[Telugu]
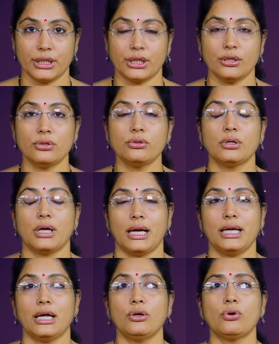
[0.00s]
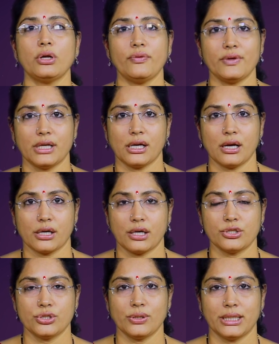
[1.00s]
ఉండటం అంటే అనుకోని విధంగా
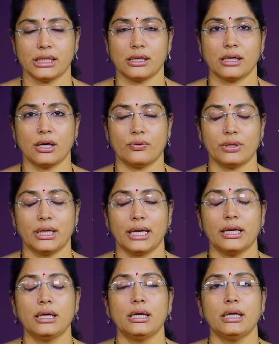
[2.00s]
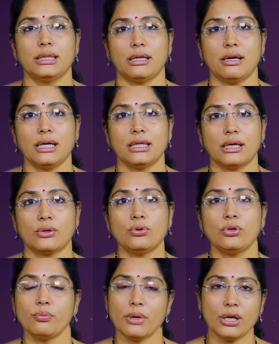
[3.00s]
ఖర్చులు అధికంగా ఉంటాయి తర్వాత
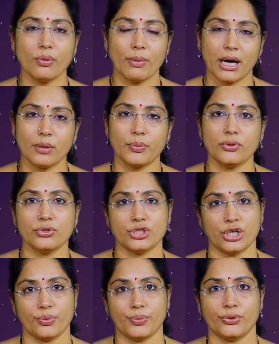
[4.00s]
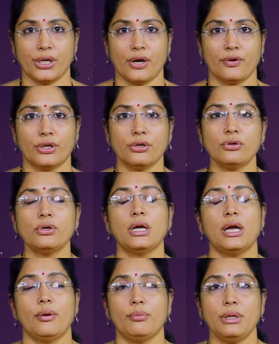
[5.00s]
కుటుంబంలో మార్పులు చేర్పులు రావటం
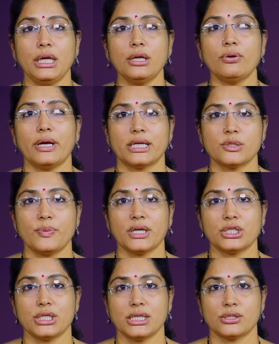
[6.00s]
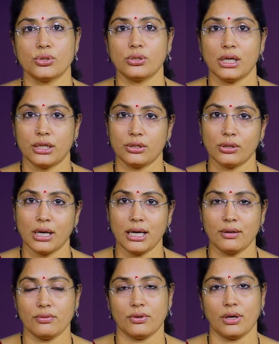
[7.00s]
మీరు ఎక్స్పెక్ట్ చేస్తున్నట్టుగా
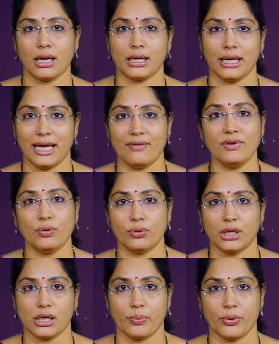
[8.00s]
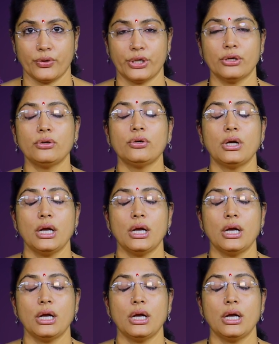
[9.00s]
అక్కడ ఏమీ ఉండకపోవటం